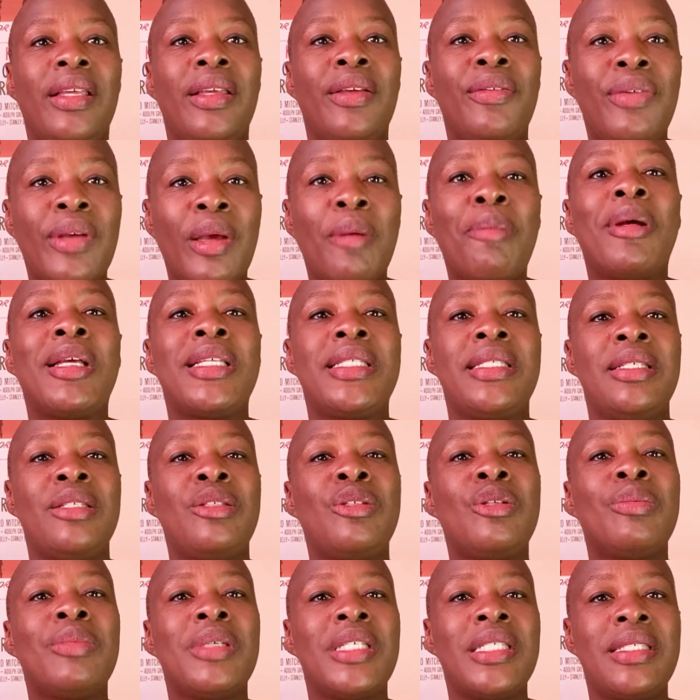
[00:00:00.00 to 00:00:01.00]
et faire passer
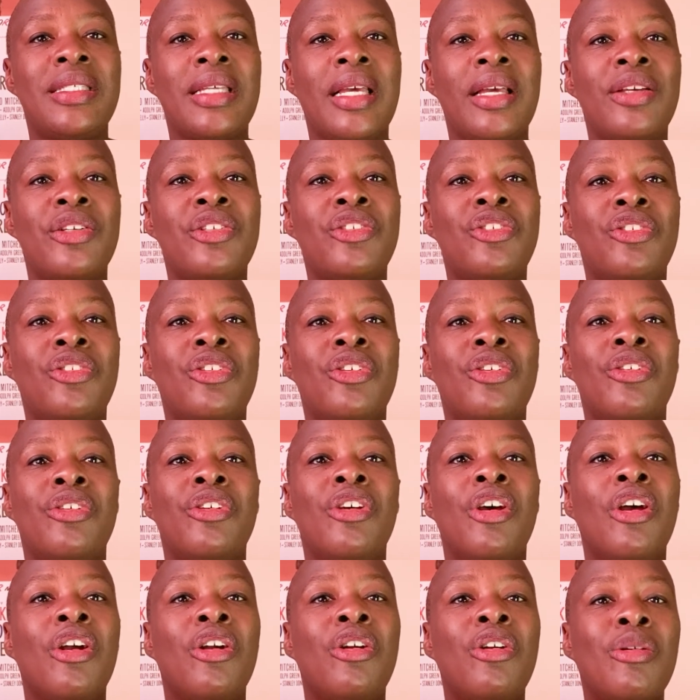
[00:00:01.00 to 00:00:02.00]
ce message de
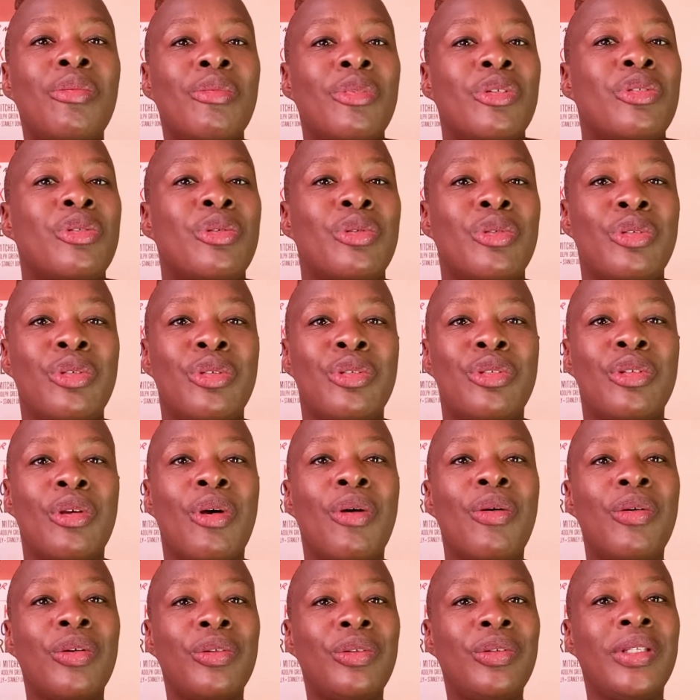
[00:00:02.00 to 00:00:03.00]
comment ce qu'on se sent
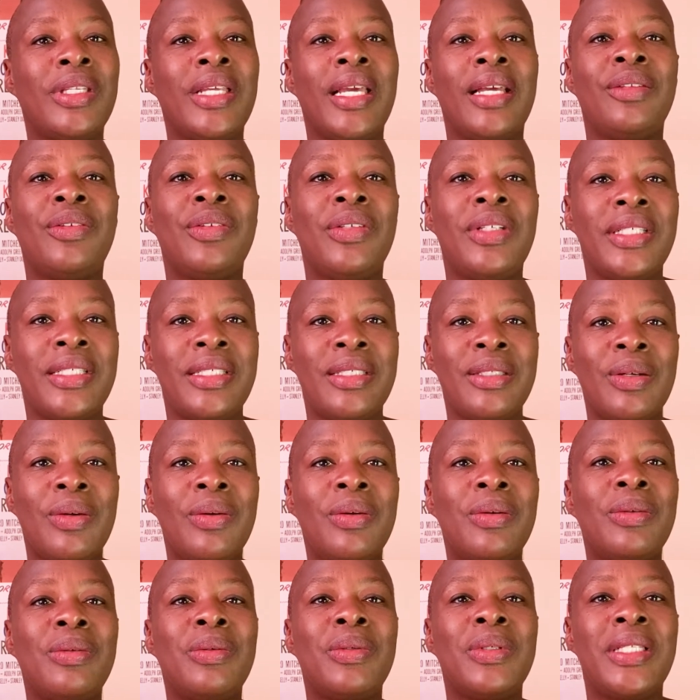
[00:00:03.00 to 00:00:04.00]
quand on est
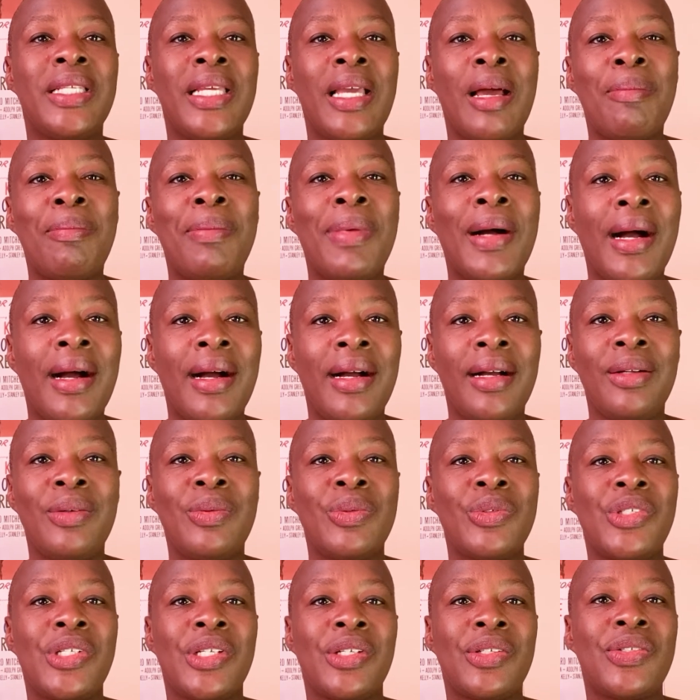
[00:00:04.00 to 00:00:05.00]
adolescent, qu'on est à part,
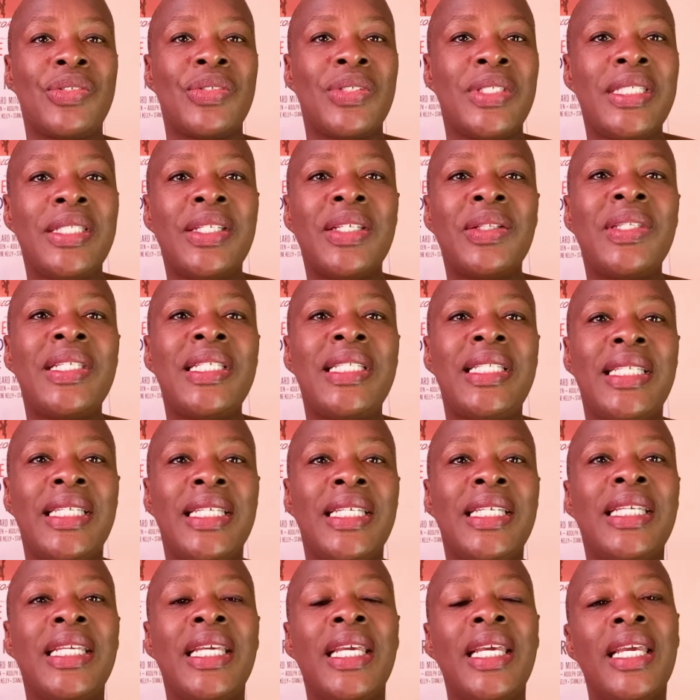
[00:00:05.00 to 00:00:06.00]
qu'on cherche son
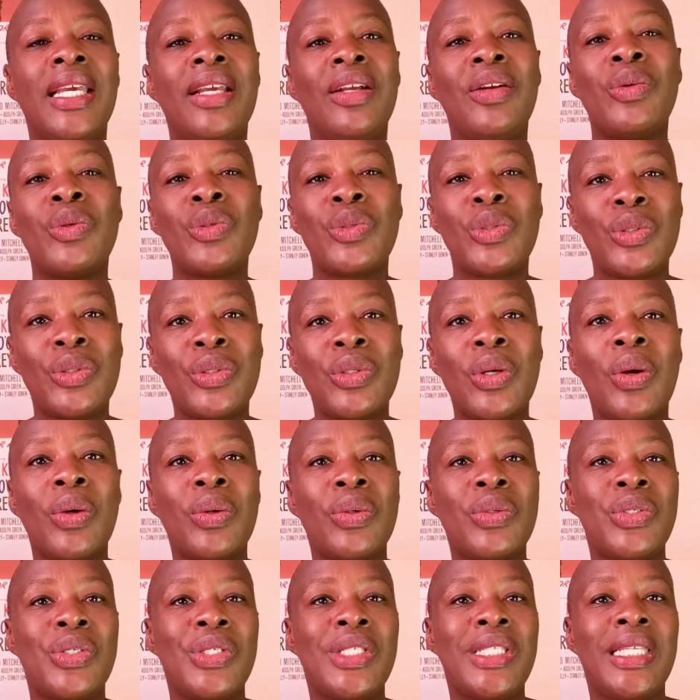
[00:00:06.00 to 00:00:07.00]
identité, qu'on se sent
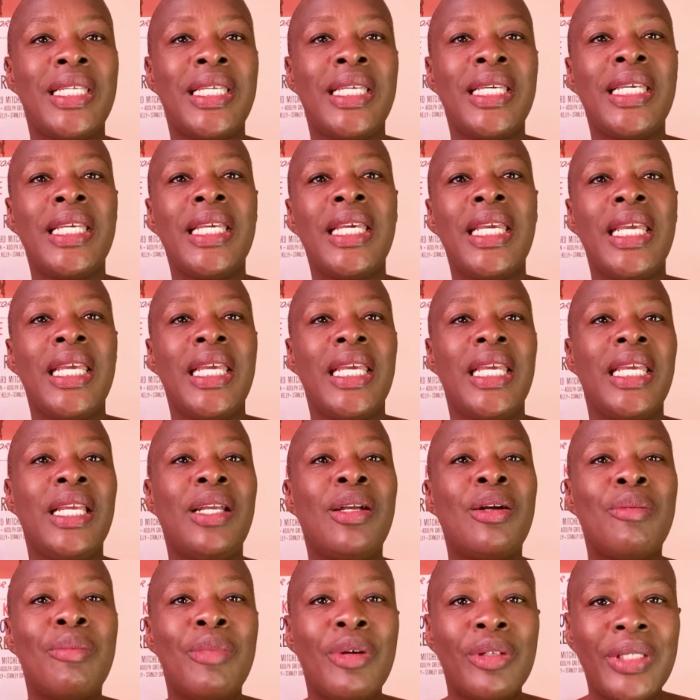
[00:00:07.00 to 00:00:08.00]
rejeté et
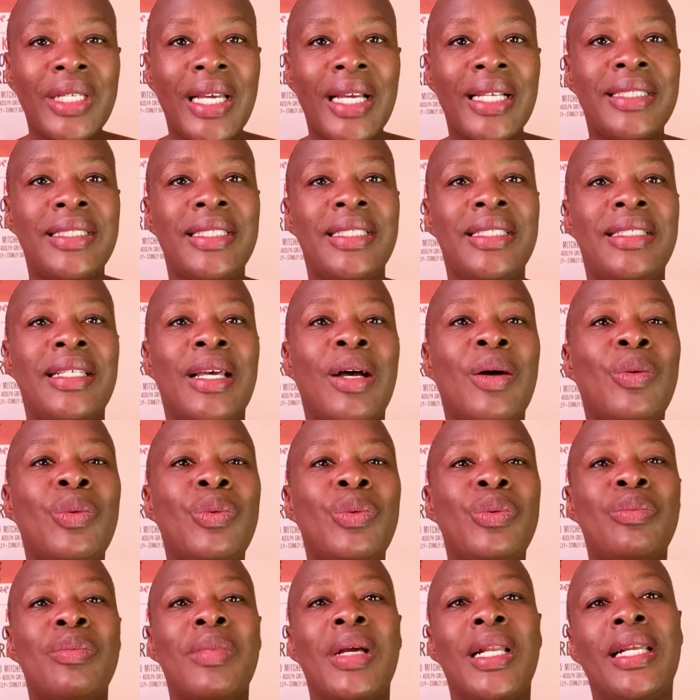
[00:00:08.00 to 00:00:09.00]
comment tracer sa
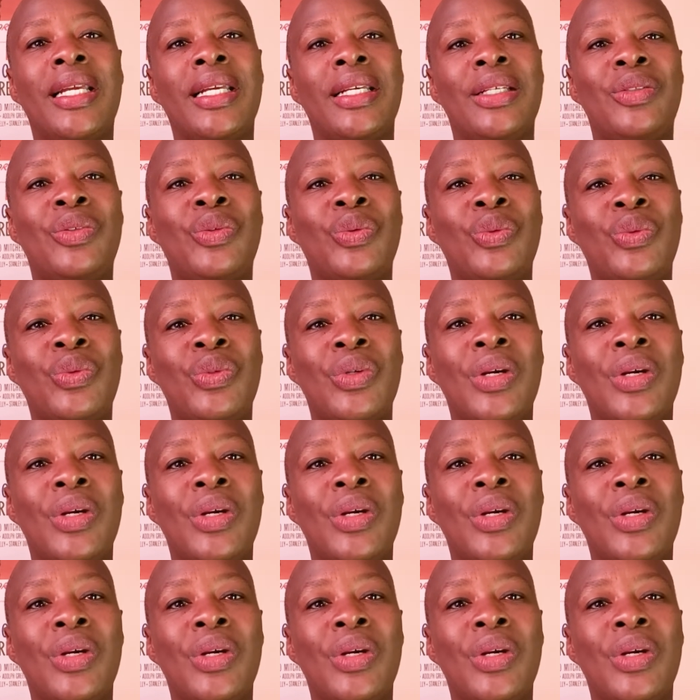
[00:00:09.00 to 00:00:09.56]
route malgré tout.